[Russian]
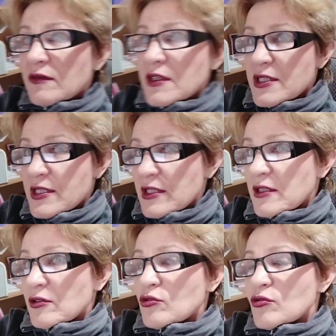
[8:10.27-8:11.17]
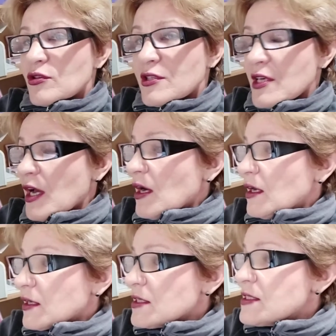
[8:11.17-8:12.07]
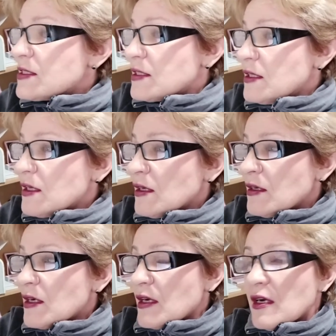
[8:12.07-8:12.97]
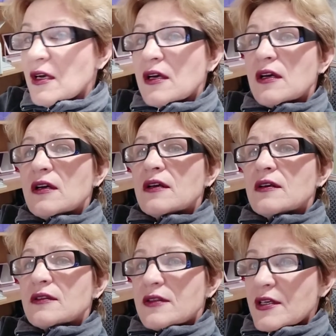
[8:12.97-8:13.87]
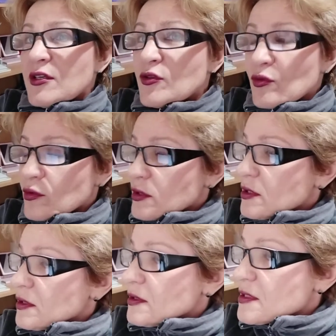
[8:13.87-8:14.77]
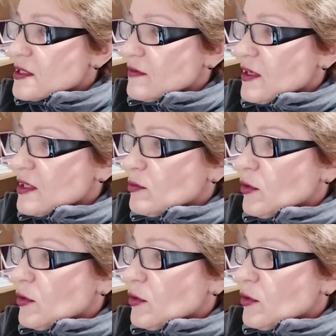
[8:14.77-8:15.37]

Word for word: в России, то есть Россия дает своим